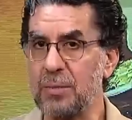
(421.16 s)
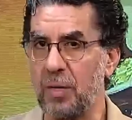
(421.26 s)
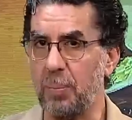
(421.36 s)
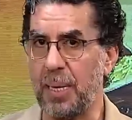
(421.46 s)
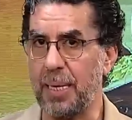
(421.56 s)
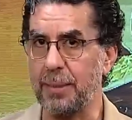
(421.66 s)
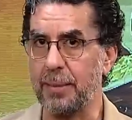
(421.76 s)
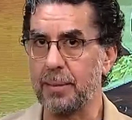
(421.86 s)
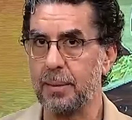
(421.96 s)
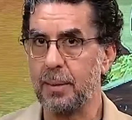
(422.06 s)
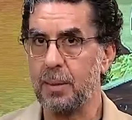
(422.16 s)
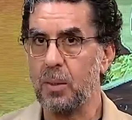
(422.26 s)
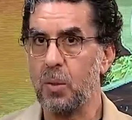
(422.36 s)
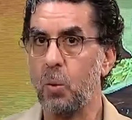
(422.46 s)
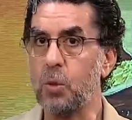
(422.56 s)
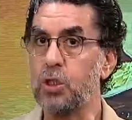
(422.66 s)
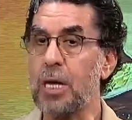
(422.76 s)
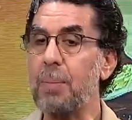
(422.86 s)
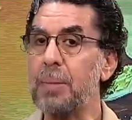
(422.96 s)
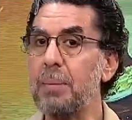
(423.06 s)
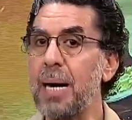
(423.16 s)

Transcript: في البلد والشعب ده ما